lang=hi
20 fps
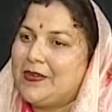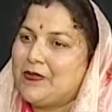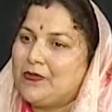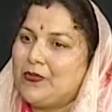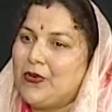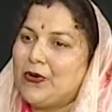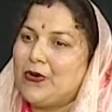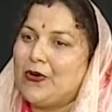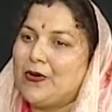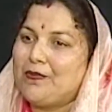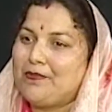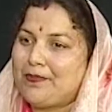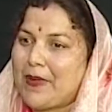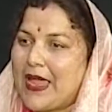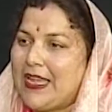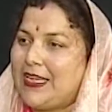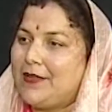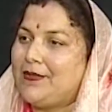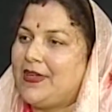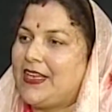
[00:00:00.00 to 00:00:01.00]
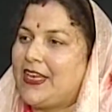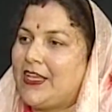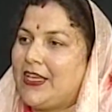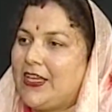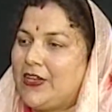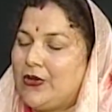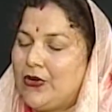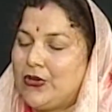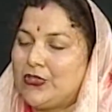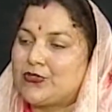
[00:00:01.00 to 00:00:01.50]
वो पहले मेरे
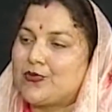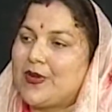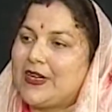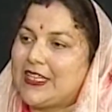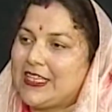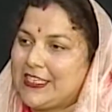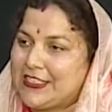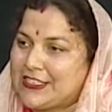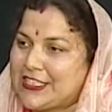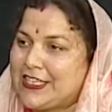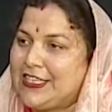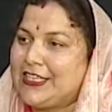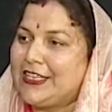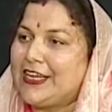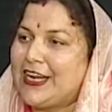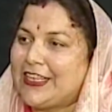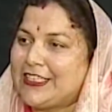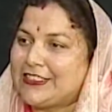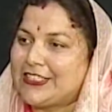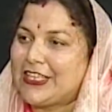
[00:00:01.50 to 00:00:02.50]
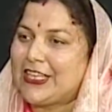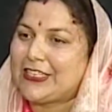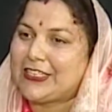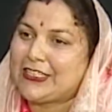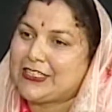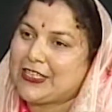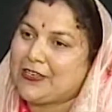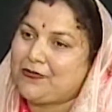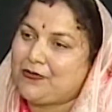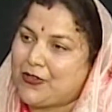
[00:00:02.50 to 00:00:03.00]
हस्बैंड किसी की गाड़ी
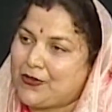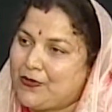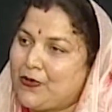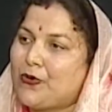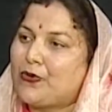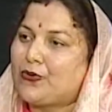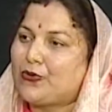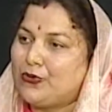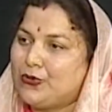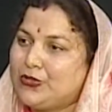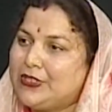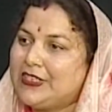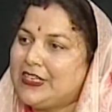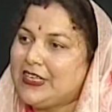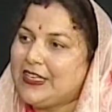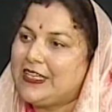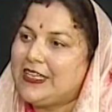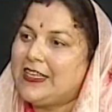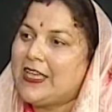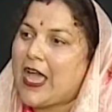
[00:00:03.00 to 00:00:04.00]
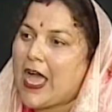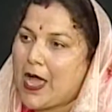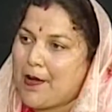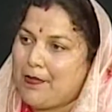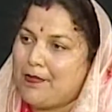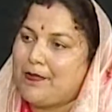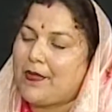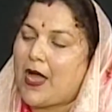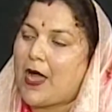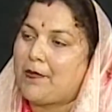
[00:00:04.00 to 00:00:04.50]
चलाते थे फिर वो खुद
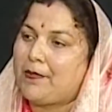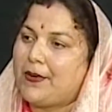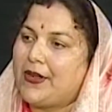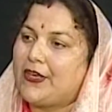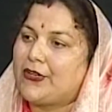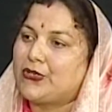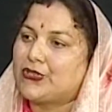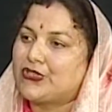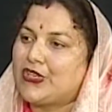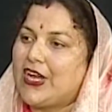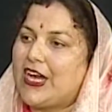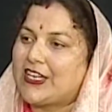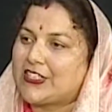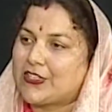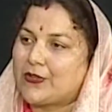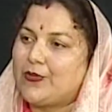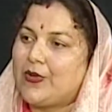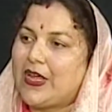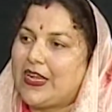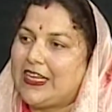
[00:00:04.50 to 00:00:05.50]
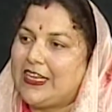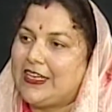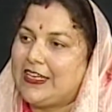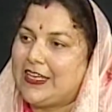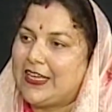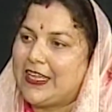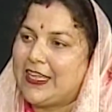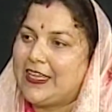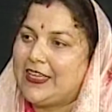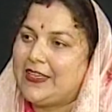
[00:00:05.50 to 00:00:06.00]
अब अपना रोज़गार संभालने
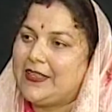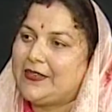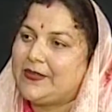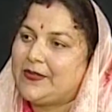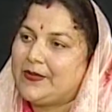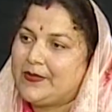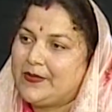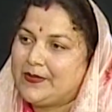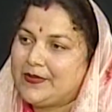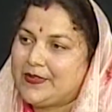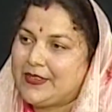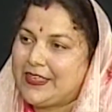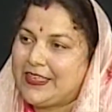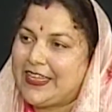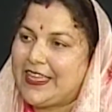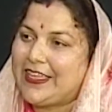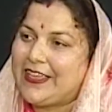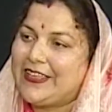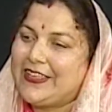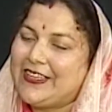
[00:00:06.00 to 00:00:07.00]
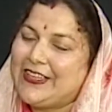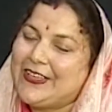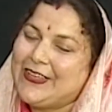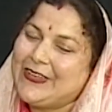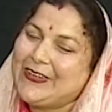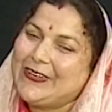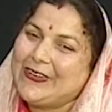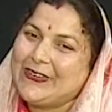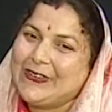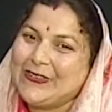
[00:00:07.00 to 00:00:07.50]
लगे ठीक है
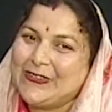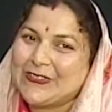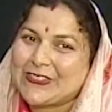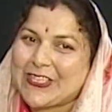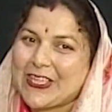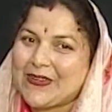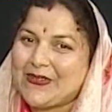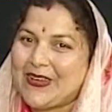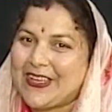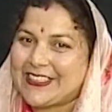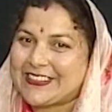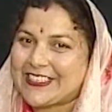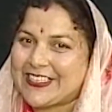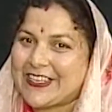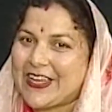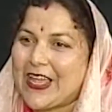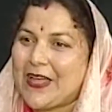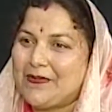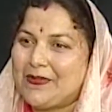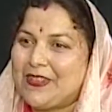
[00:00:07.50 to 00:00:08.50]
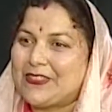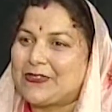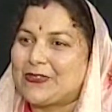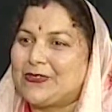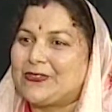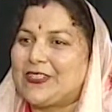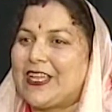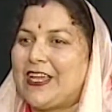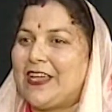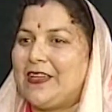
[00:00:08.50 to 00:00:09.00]
उसके बाद सर हमने
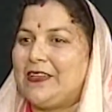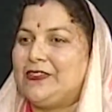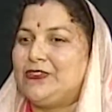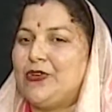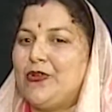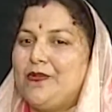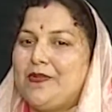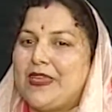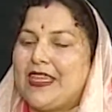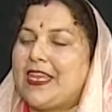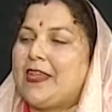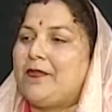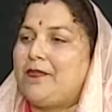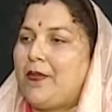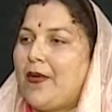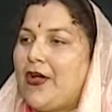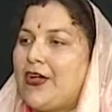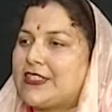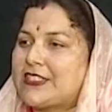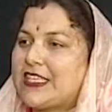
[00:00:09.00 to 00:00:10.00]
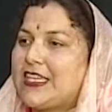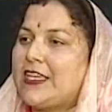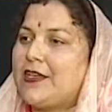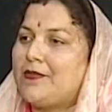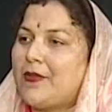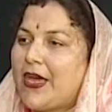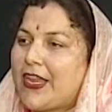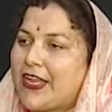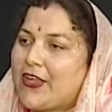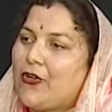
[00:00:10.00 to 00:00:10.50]
सोचा जो मेरे पास की
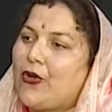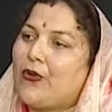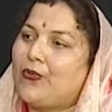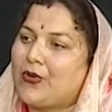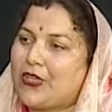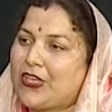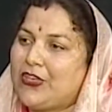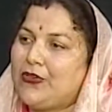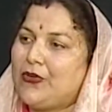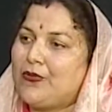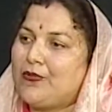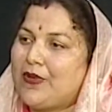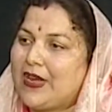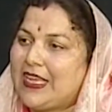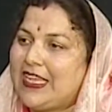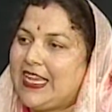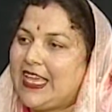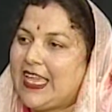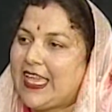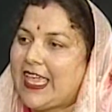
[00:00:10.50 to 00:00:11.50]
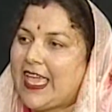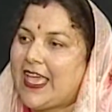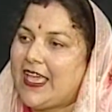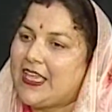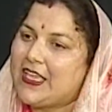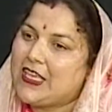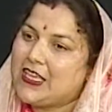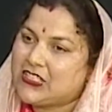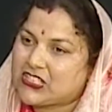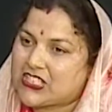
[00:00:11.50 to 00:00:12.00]
हमारे गांव की जो महिलाएं हैं
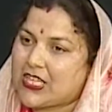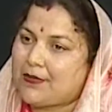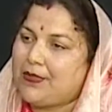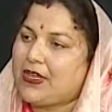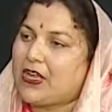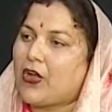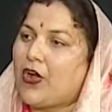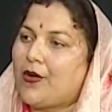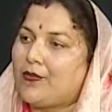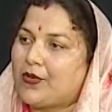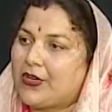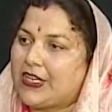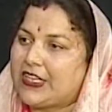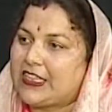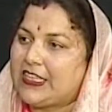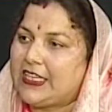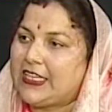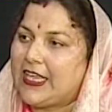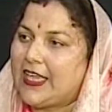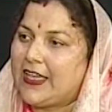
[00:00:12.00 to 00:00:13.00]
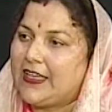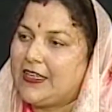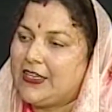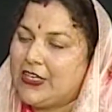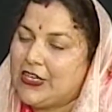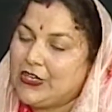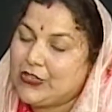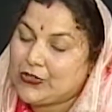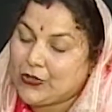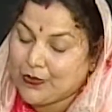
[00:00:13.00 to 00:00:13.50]
सभी काम करती हैं
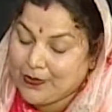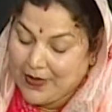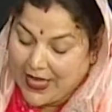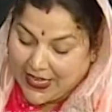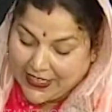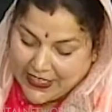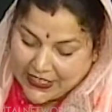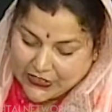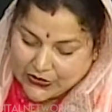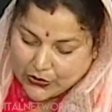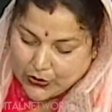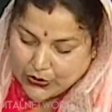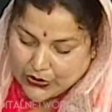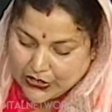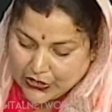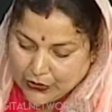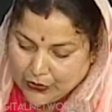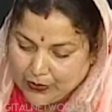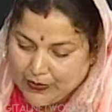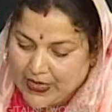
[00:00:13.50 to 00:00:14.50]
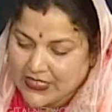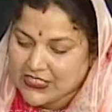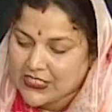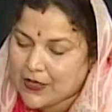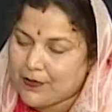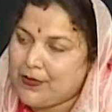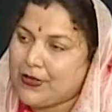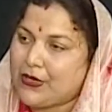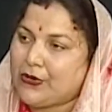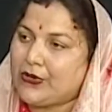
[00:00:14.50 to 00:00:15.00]
तो मैं ये सोचती हूँ मैं
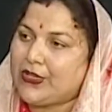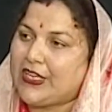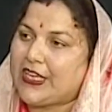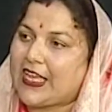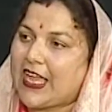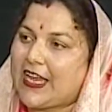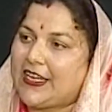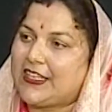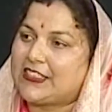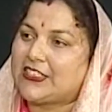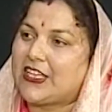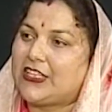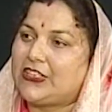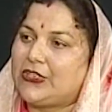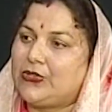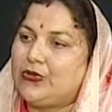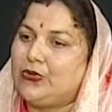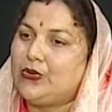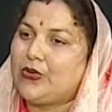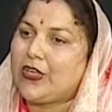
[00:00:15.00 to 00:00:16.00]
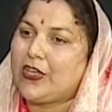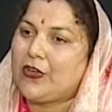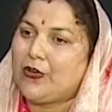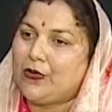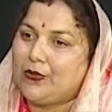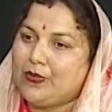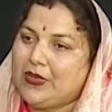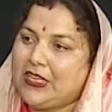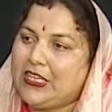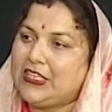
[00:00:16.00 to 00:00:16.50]
सभी को ये कहना चाहती हूँ कि
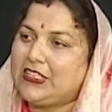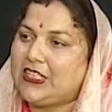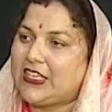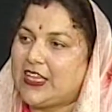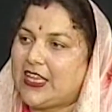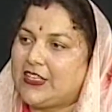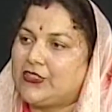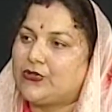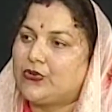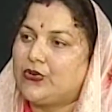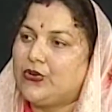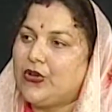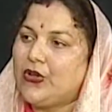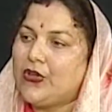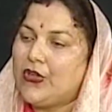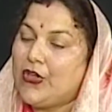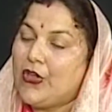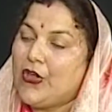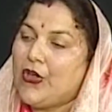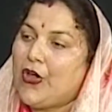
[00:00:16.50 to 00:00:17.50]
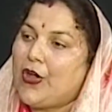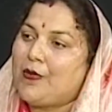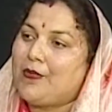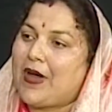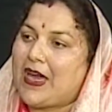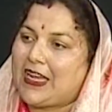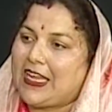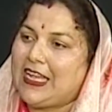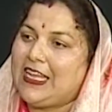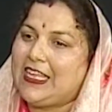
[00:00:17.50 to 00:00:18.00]
उम्मीद है जो
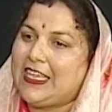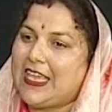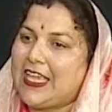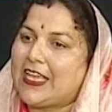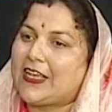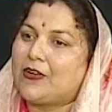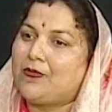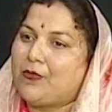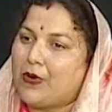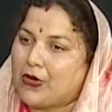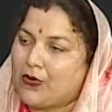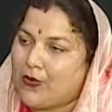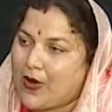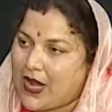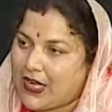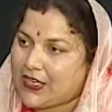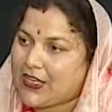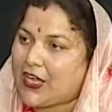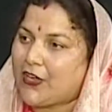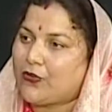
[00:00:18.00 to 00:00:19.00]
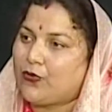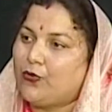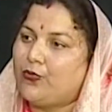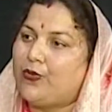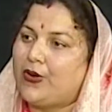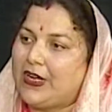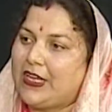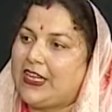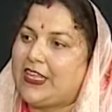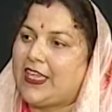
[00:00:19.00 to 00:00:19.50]
हमारे लिए एक भगवान का रूप
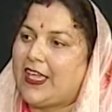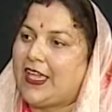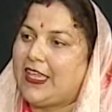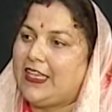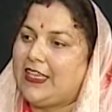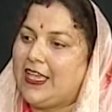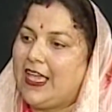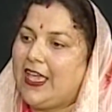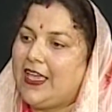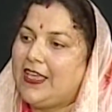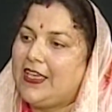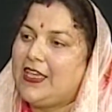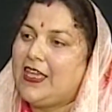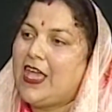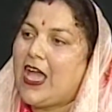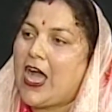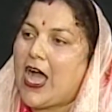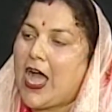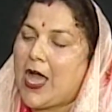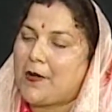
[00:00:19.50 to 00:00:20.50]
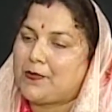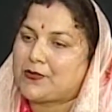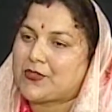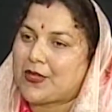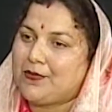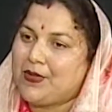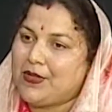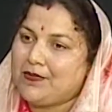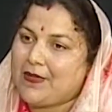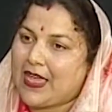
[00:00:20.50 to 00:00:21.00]
बन के आई है आप
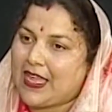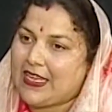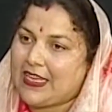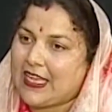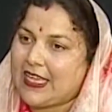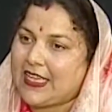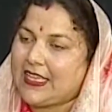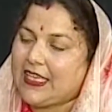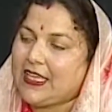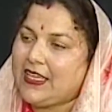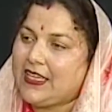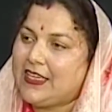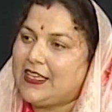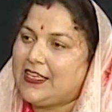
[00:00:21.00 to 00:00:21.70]
सभी महिलाएँ